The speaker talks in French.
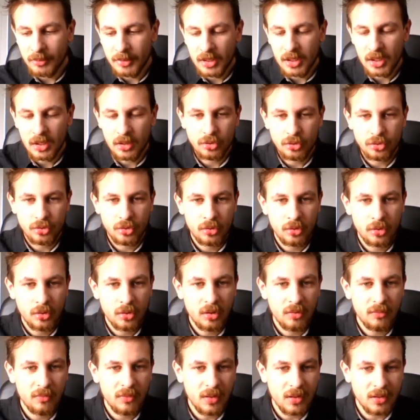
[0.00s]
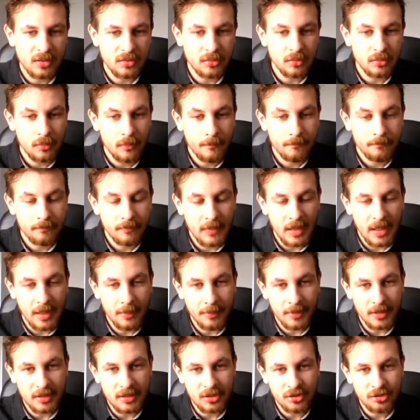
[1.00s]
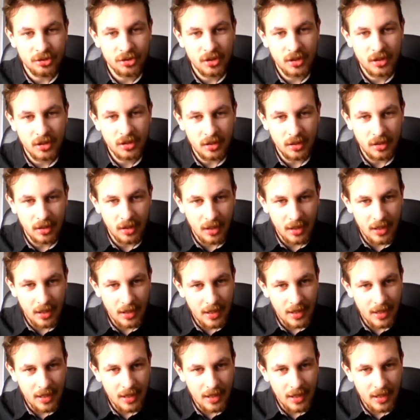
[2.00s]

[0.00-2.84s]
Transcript: à mettre la cloche de notification, à partager,